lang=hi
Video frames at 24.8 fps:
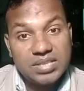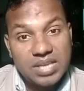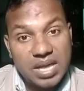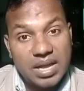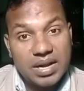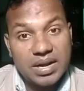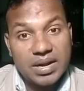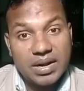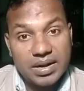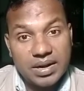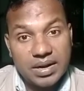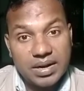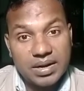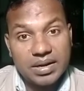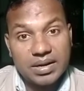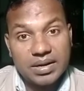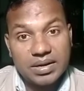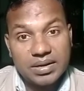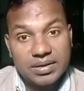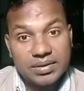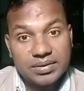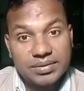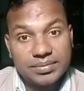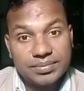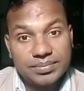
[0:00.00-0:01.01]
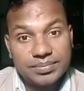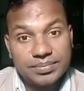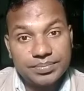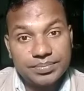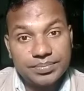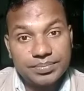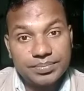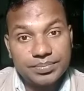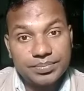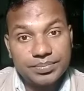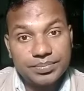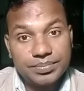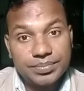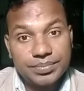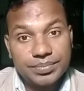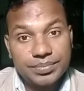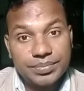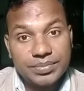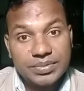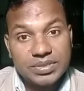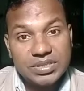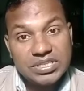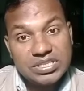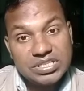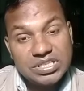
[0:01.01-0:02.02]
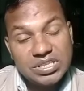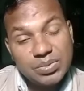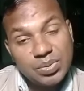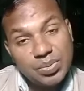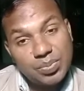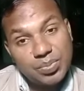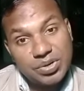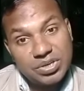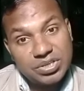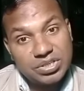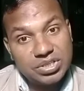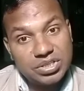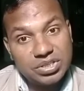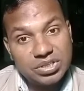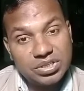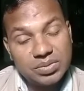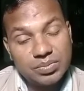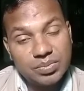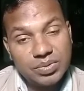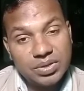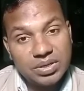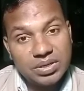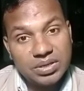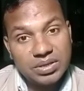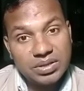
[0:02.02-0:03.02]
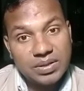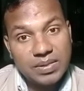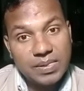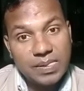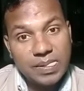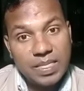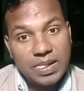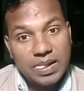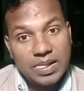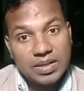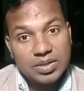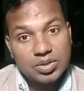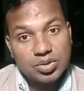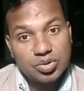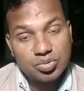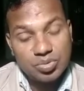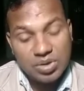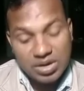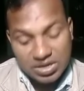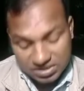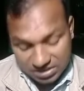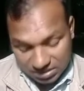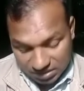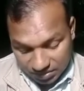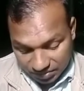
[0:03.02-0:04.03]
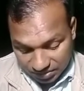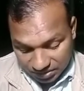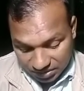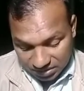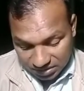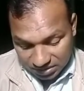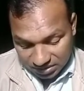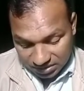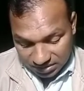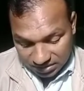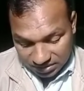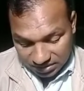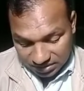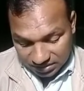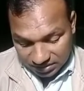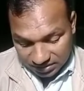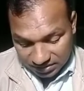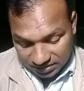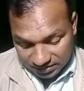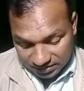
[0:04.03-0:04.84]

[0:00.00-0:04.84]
तैयार रहना है किसी भी परिस्थिति में स्वास्थ्य संबंधित